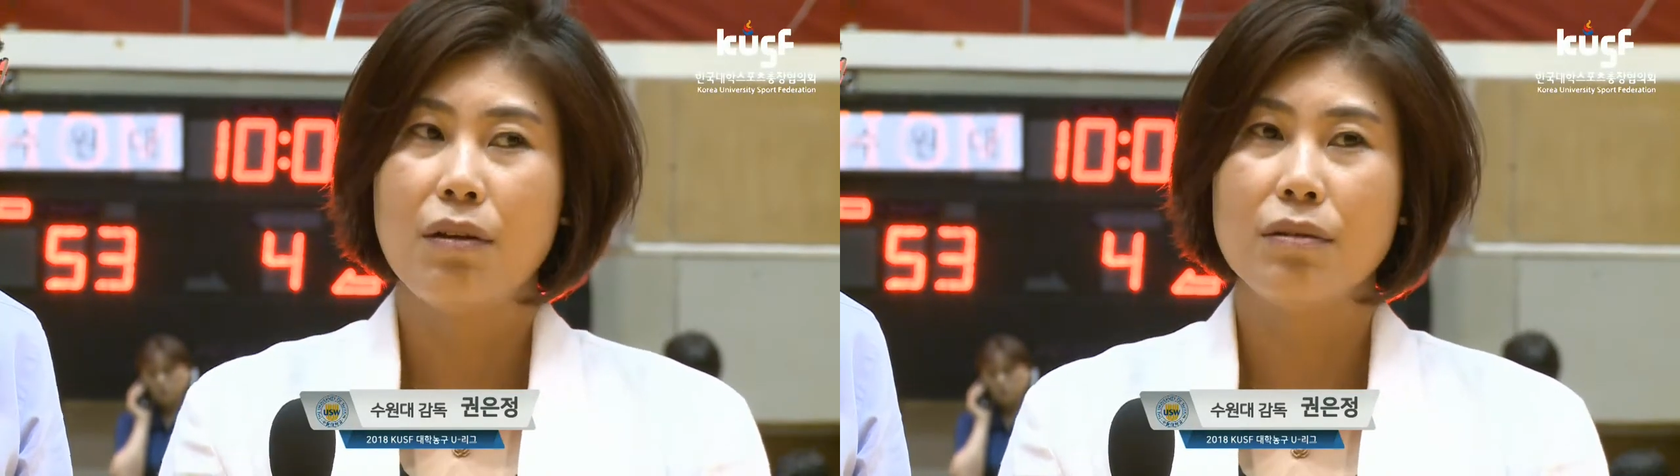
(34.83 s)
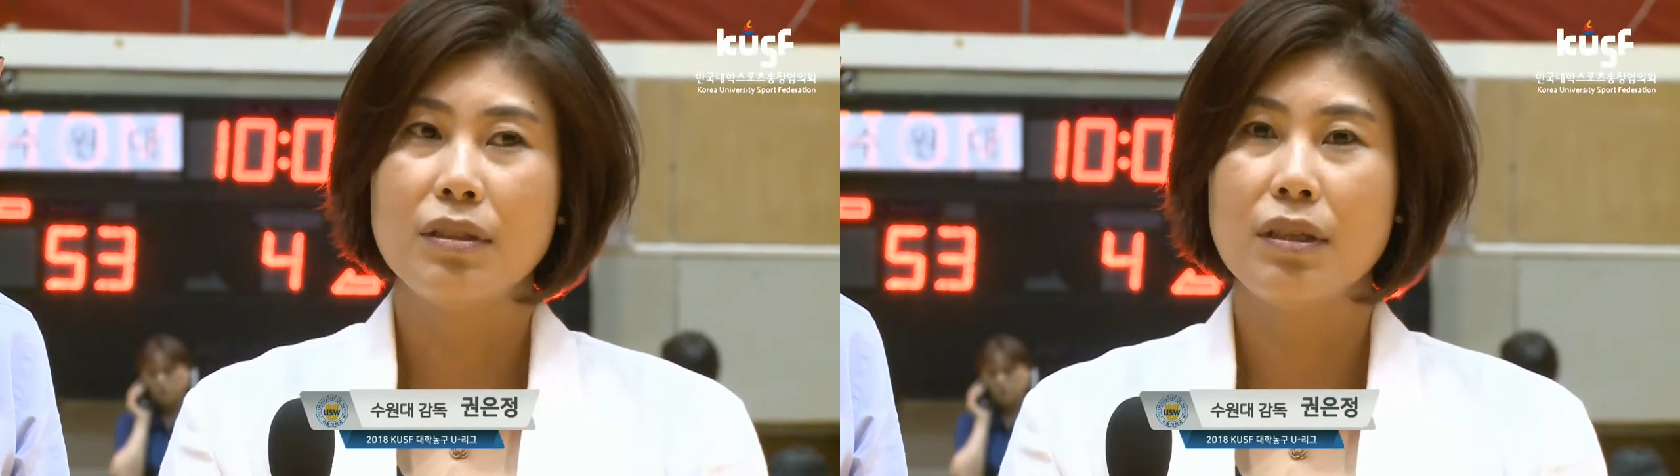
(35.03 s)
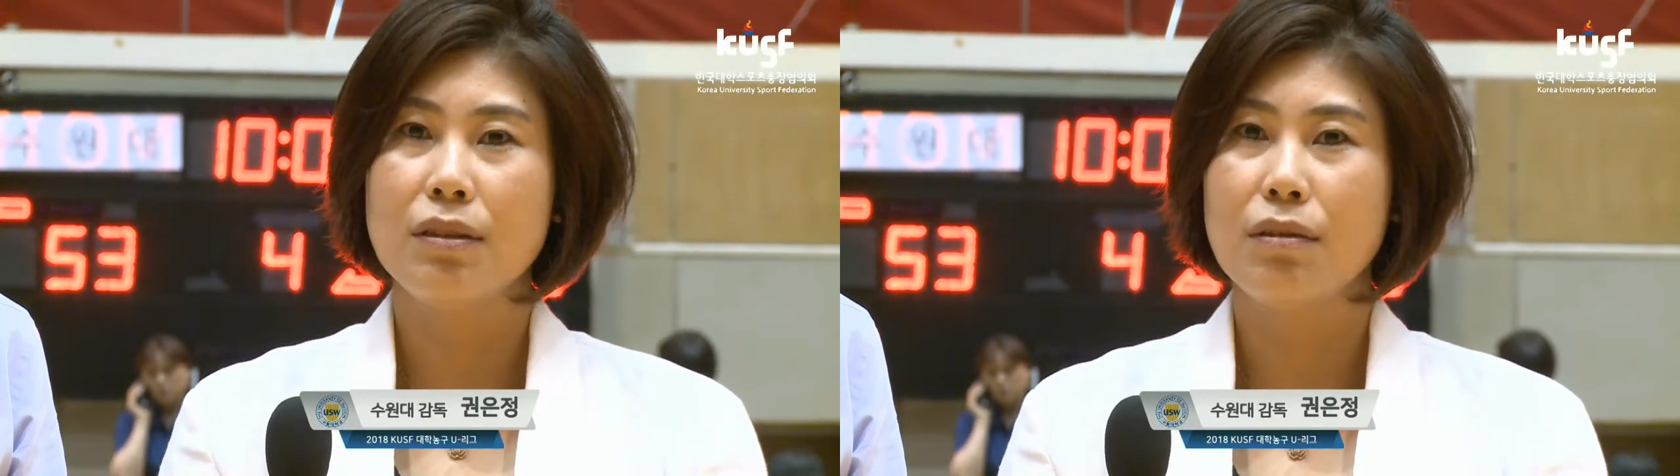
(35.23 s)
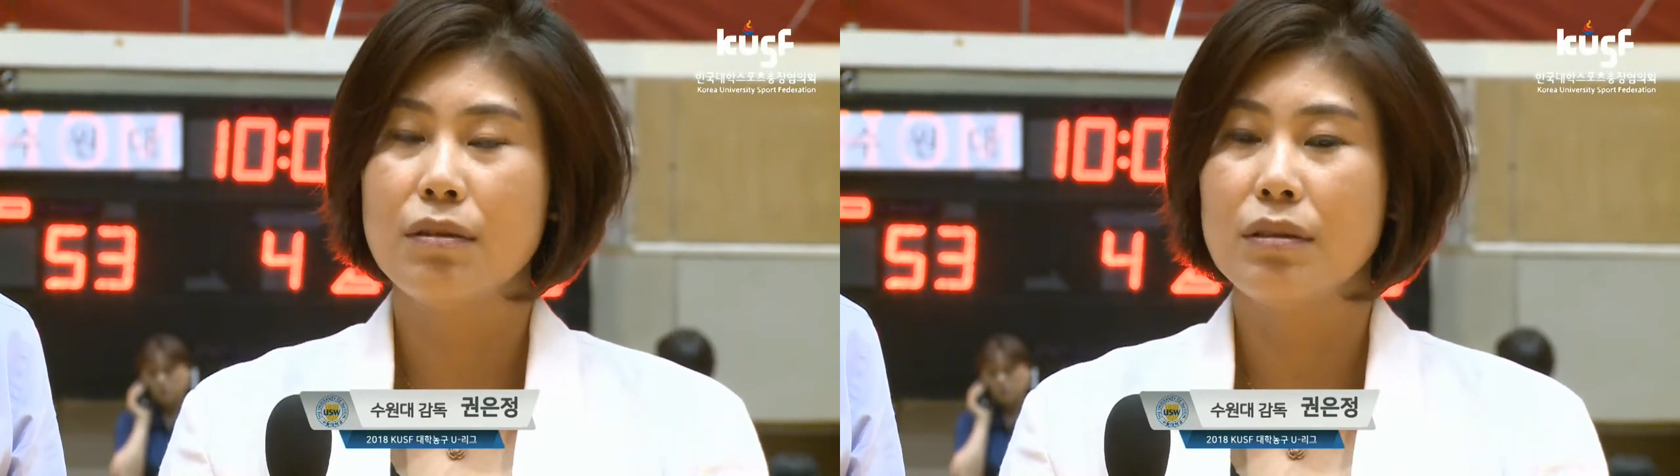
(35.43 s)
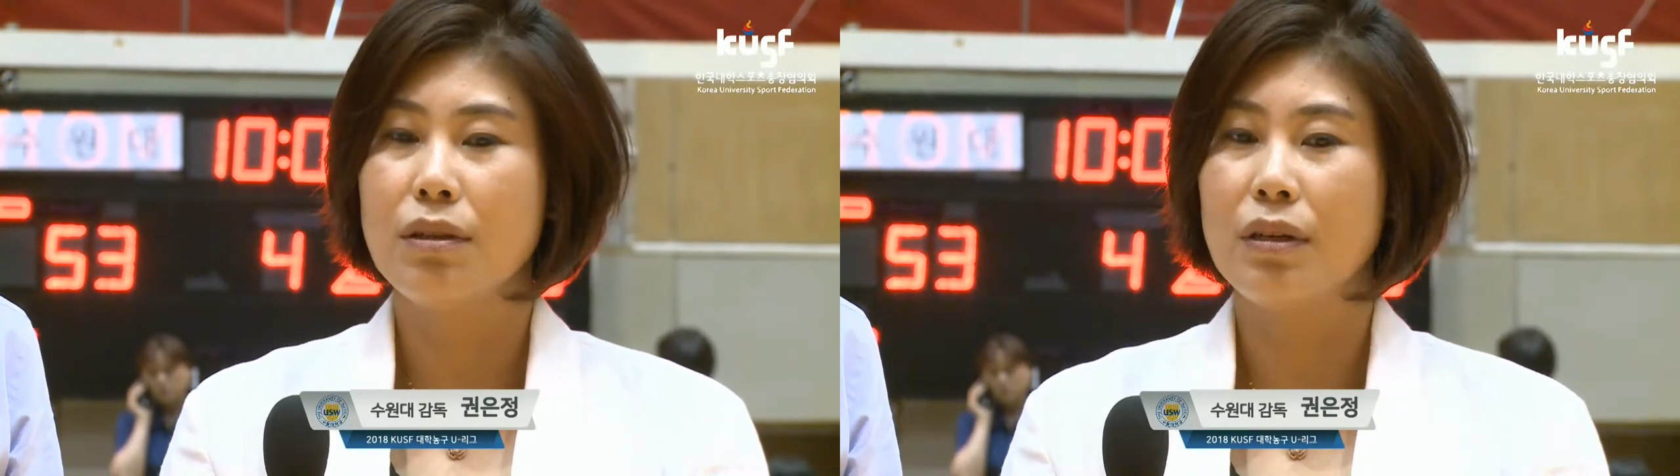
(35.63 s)

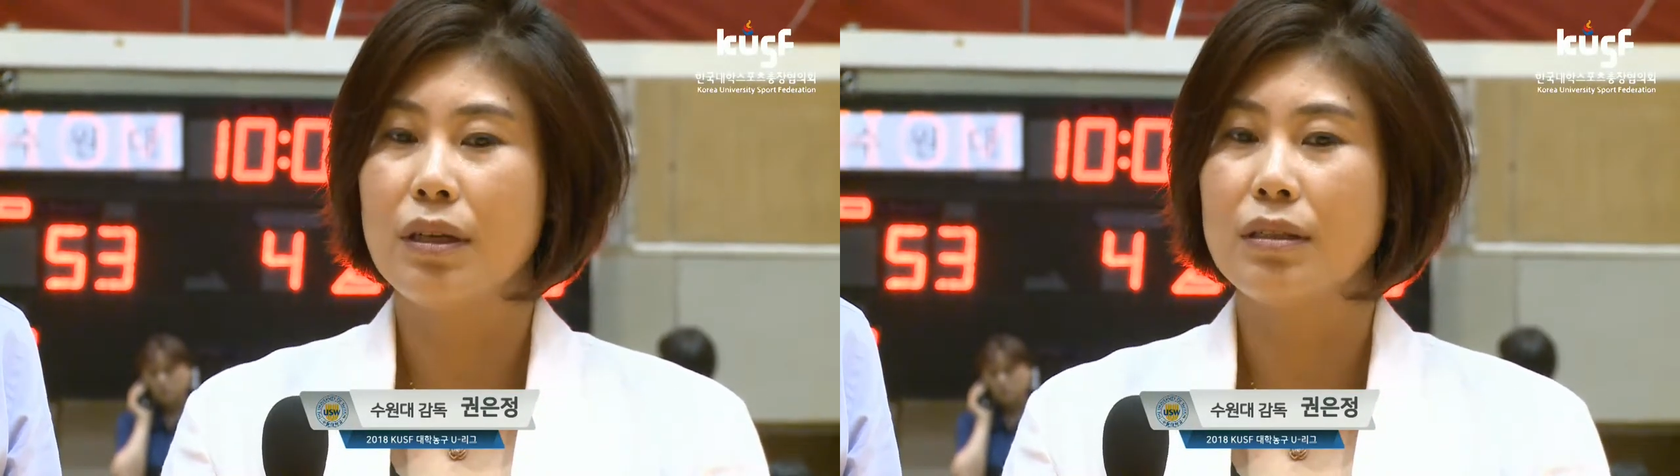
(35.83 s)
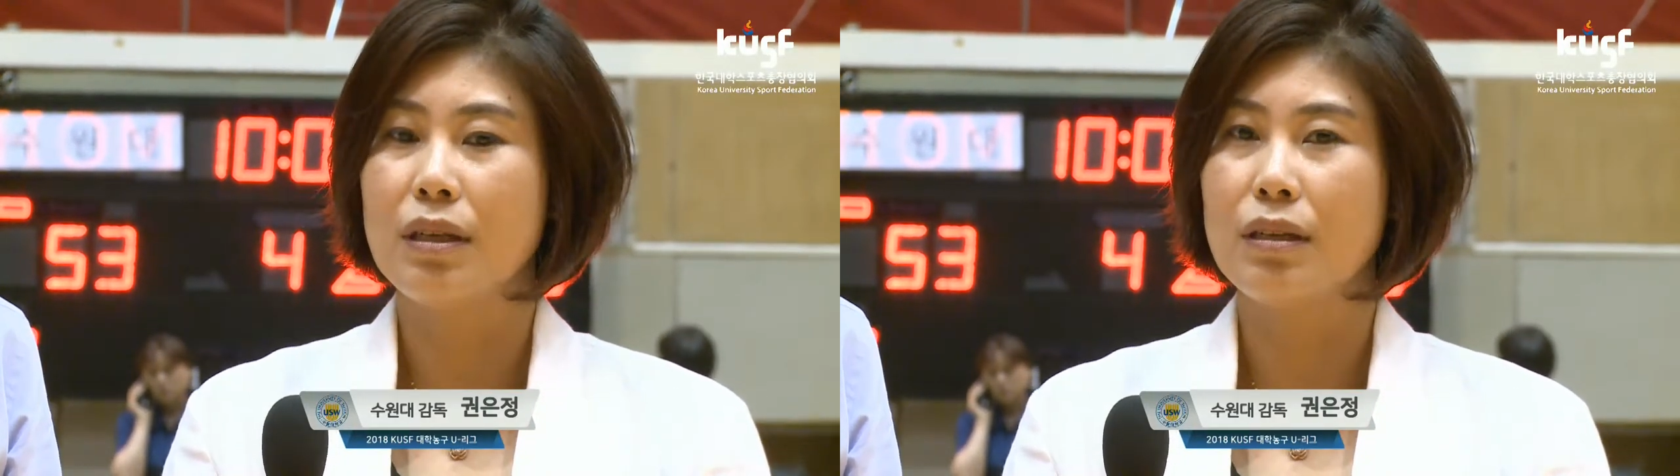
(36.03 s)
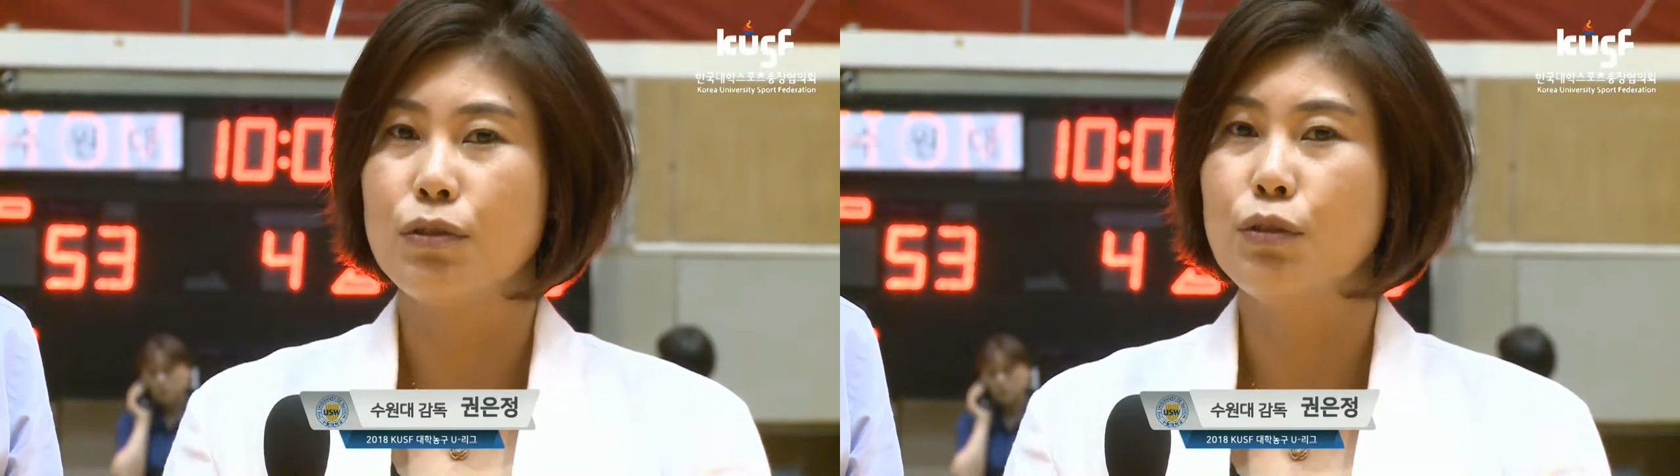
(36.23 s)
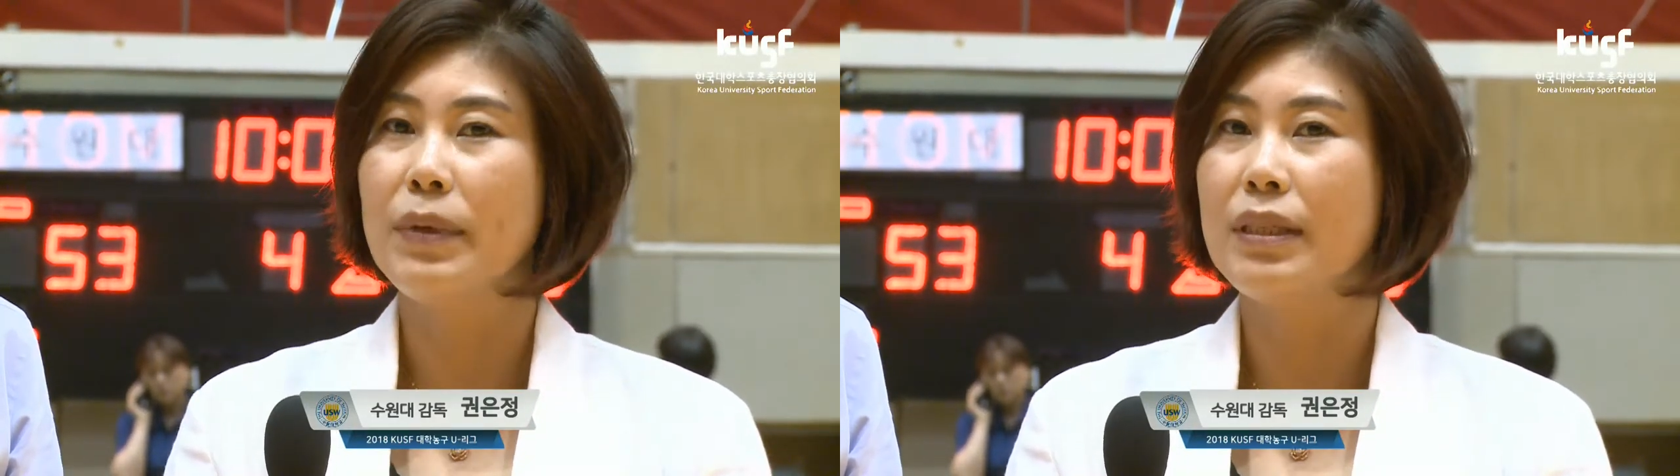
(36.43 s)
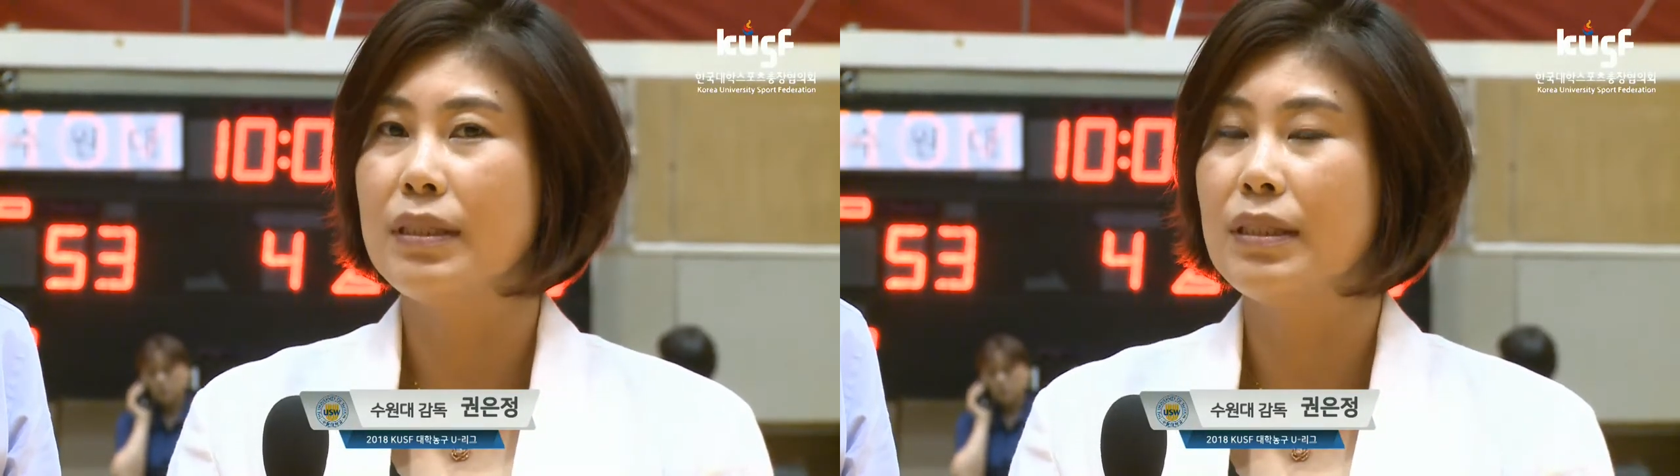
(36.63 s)
어찌됐든 저희가 이제
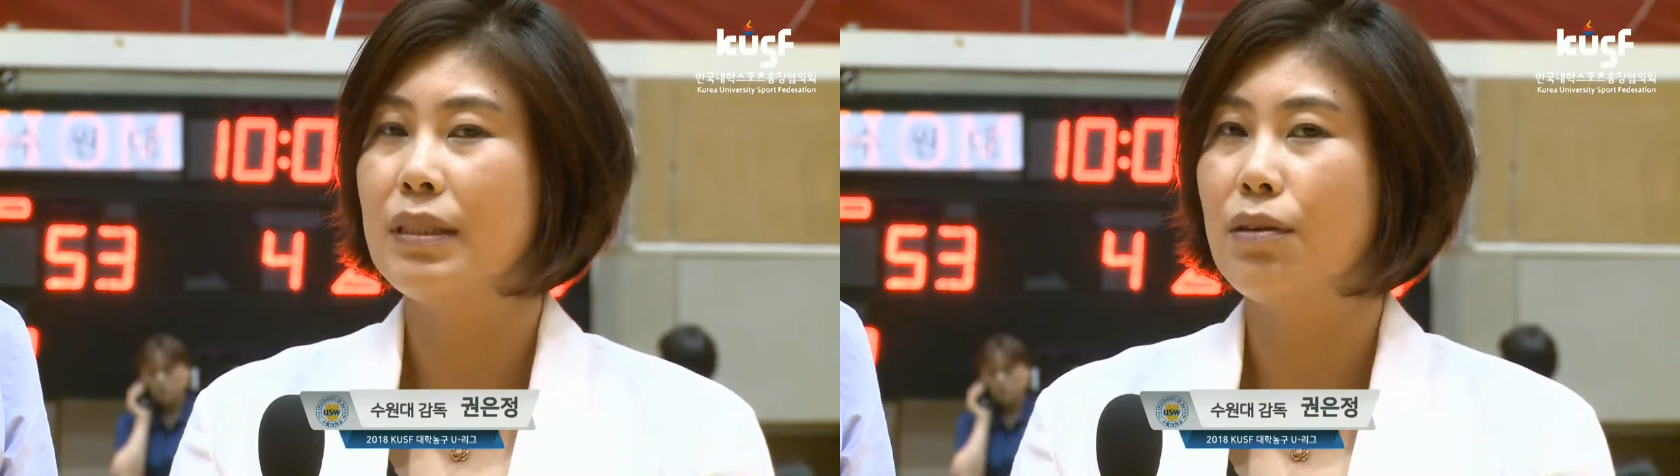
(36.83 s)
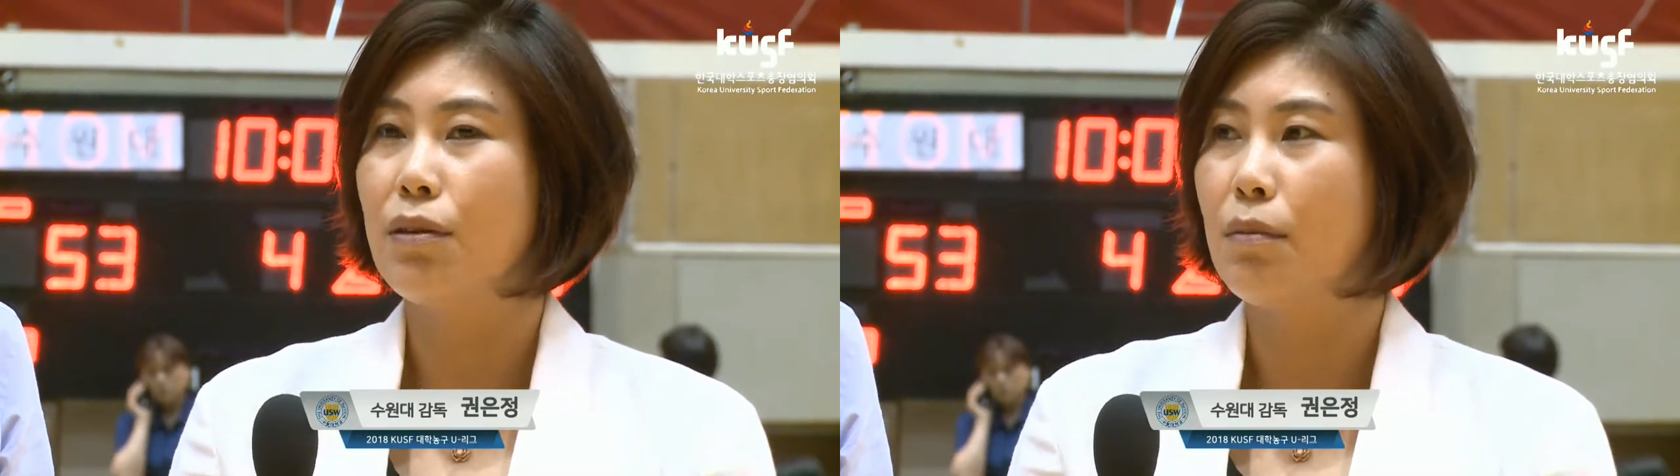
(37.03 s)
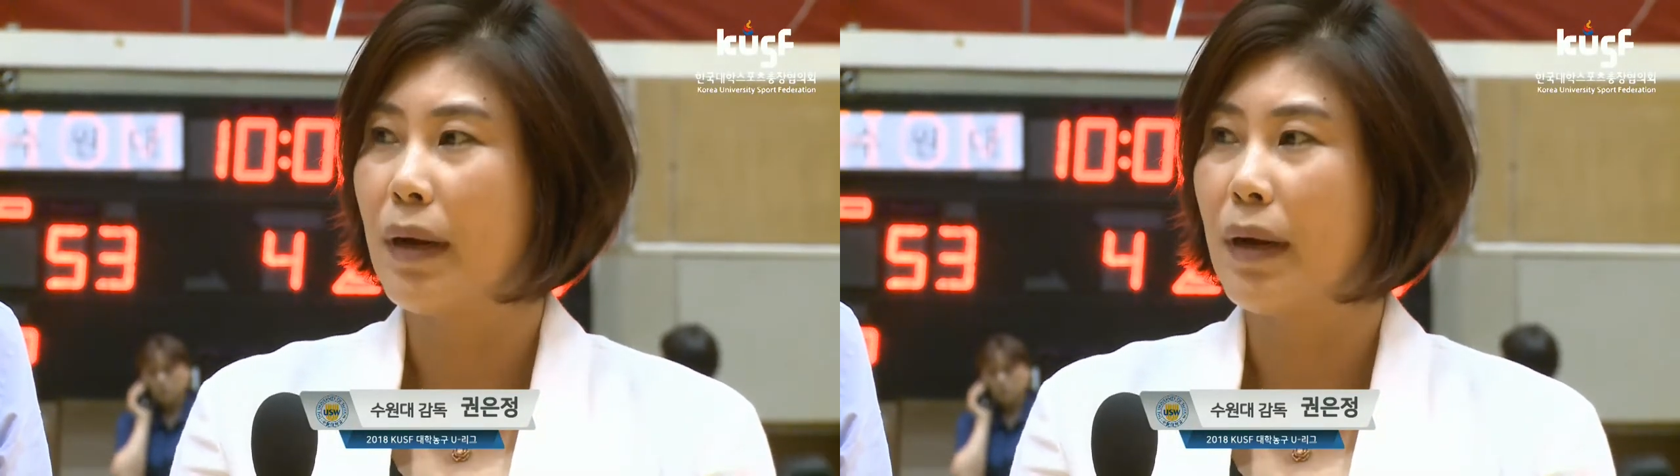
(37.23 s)
수비를 여러